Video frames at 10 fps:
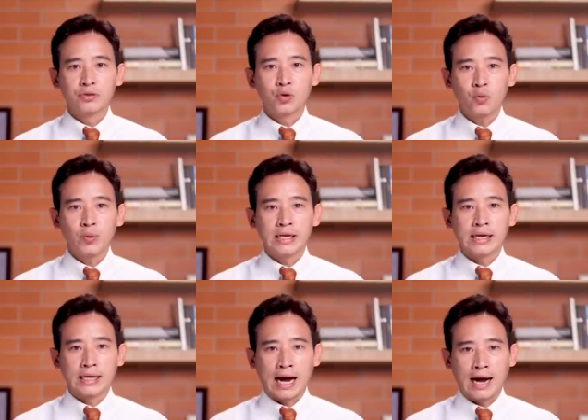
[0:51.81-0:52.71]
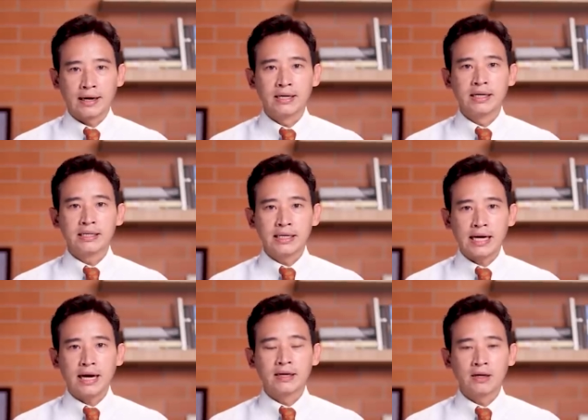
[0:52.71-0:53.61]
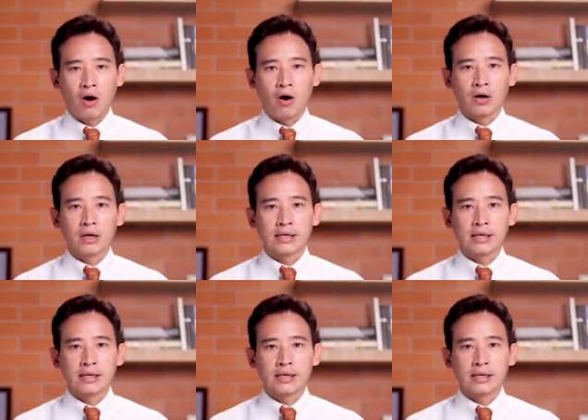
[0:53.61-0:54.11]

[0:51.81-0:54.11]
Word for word: ทุกวิธีการที่ท่านนึกออก